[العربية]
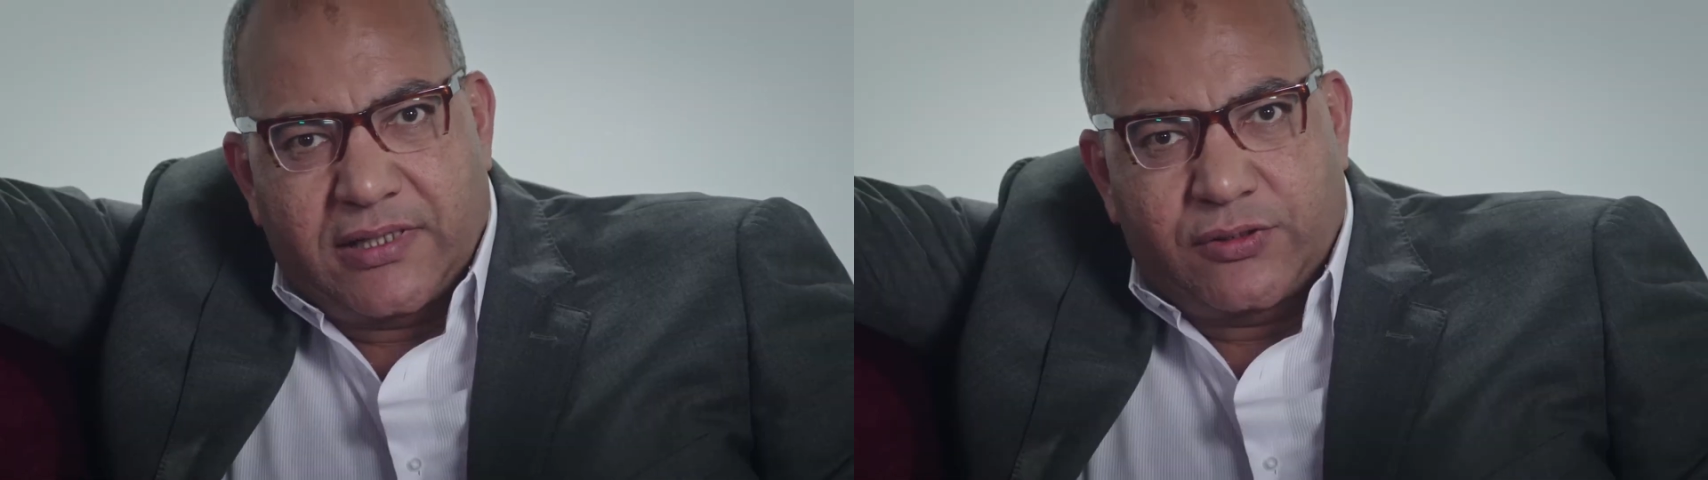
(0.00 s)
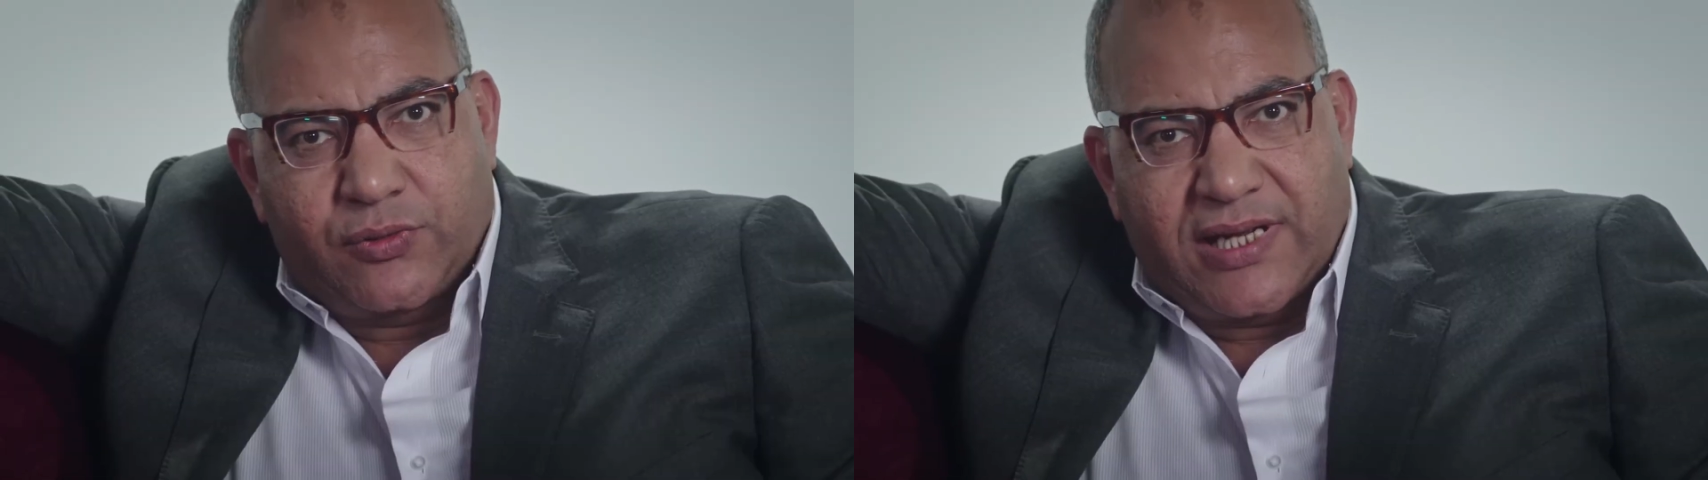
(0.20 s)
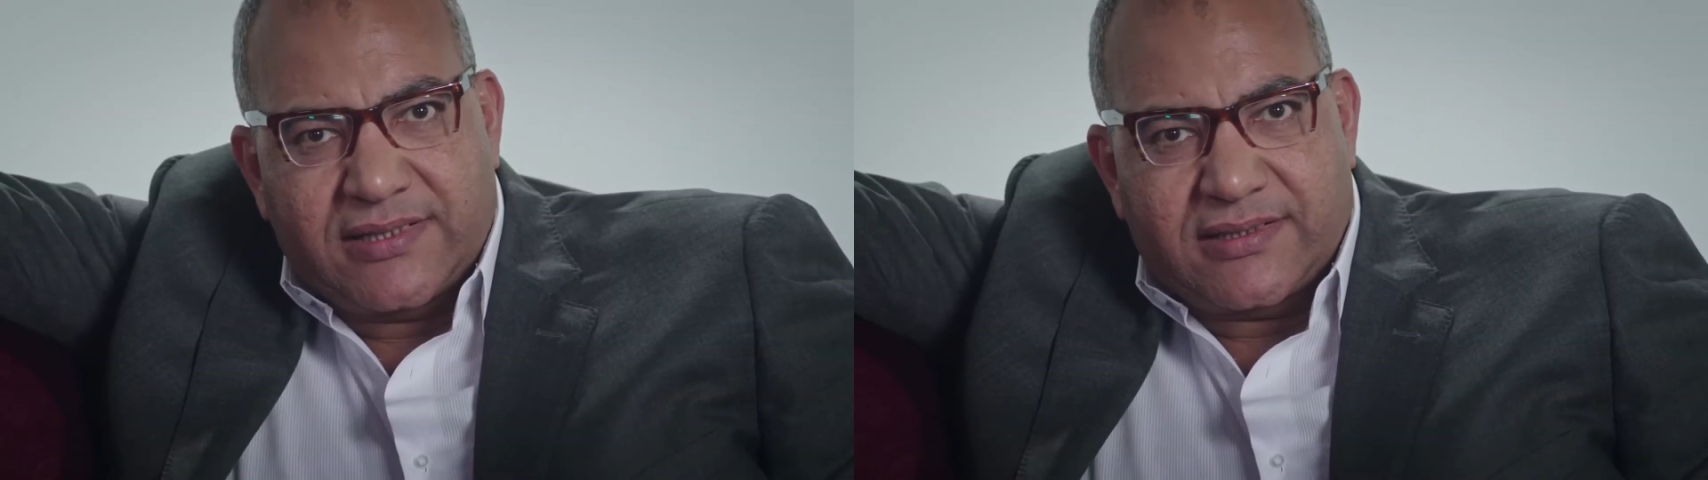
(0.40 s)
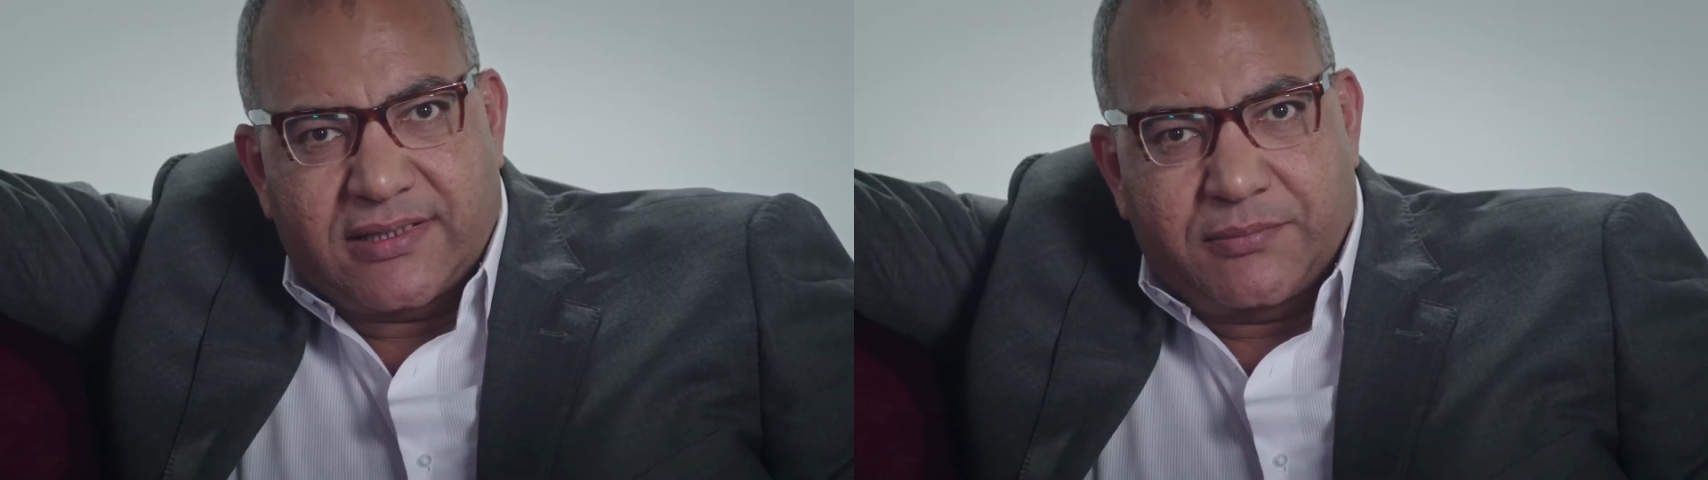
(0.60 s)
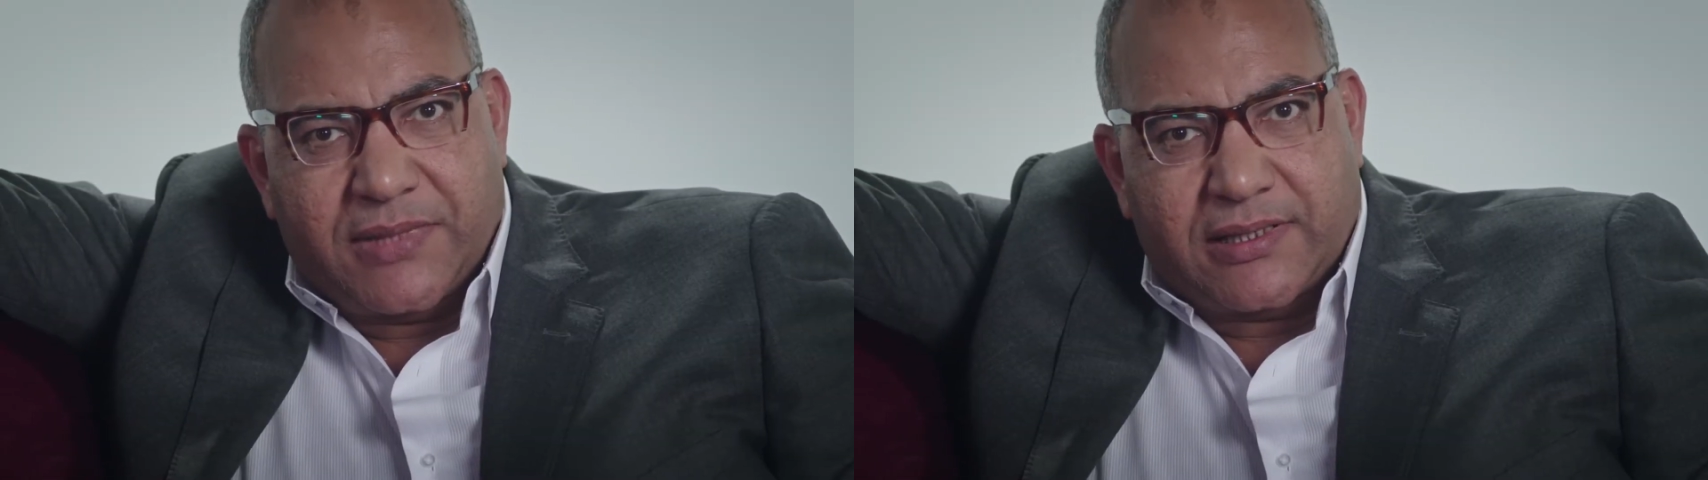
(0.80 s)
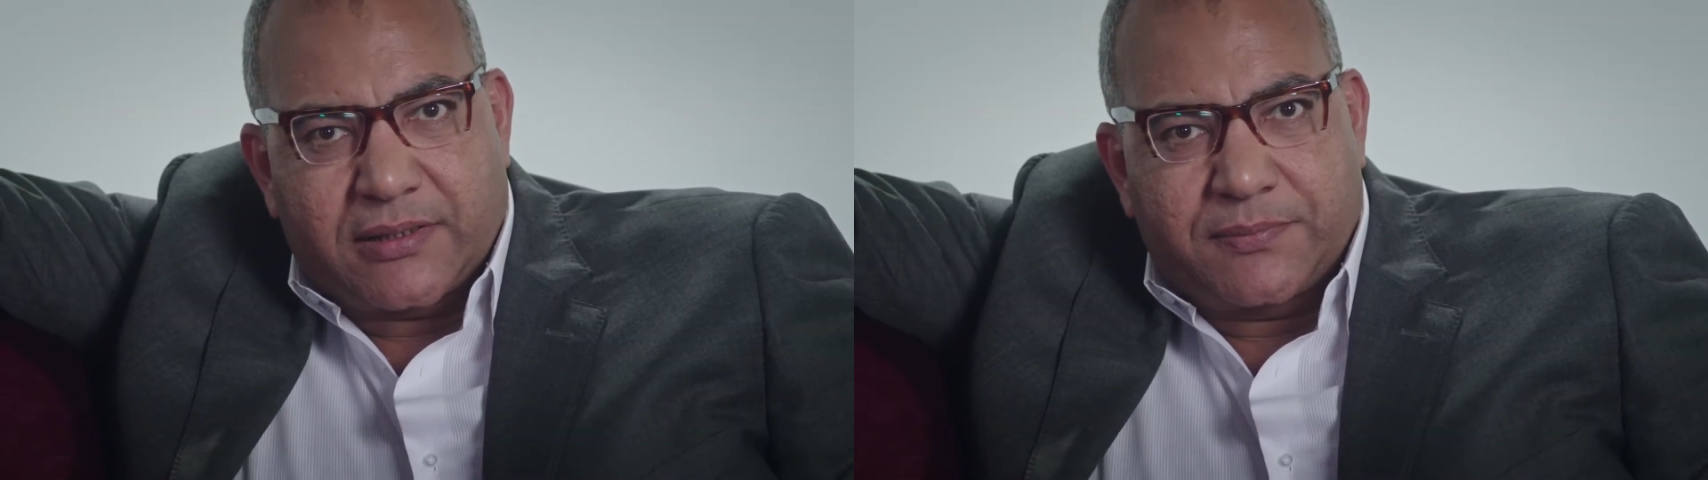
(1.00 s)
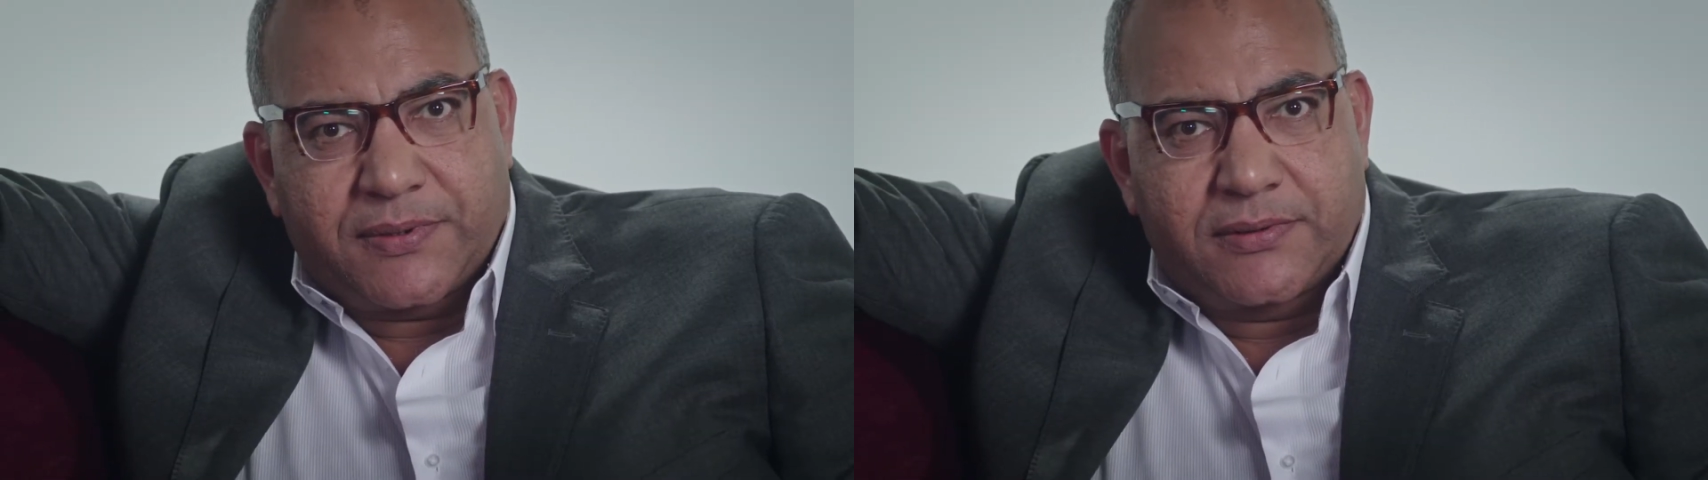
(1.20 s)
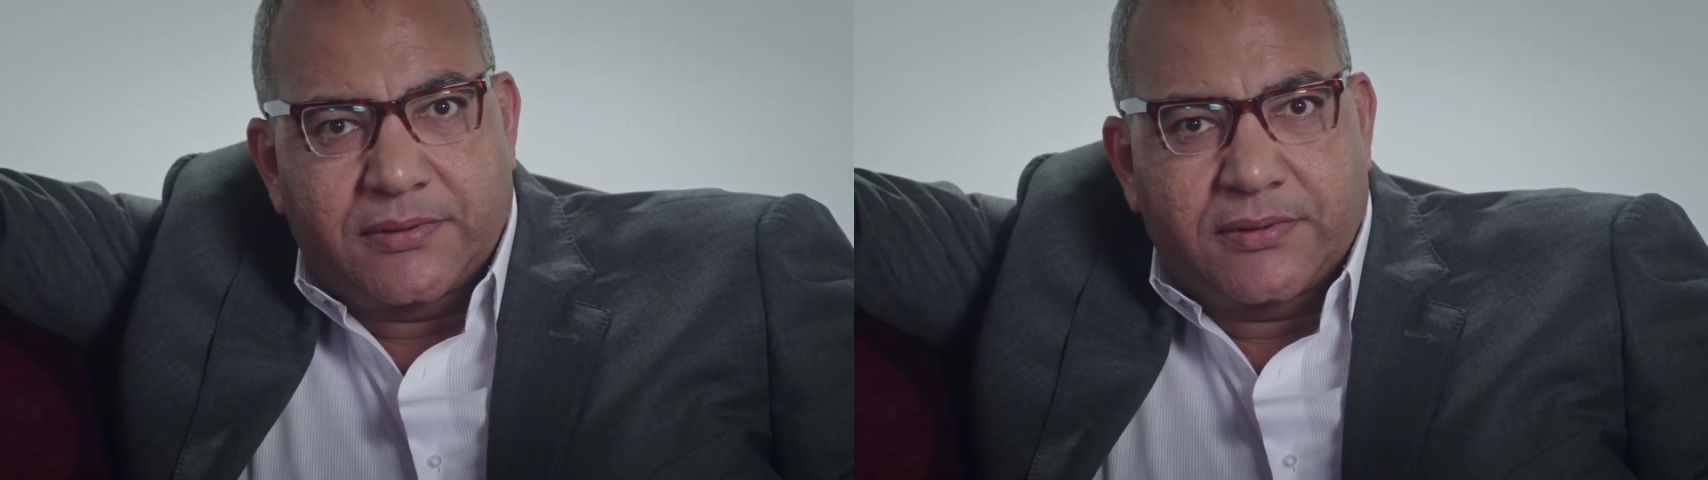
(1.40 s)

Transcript: انه يأذن المغرب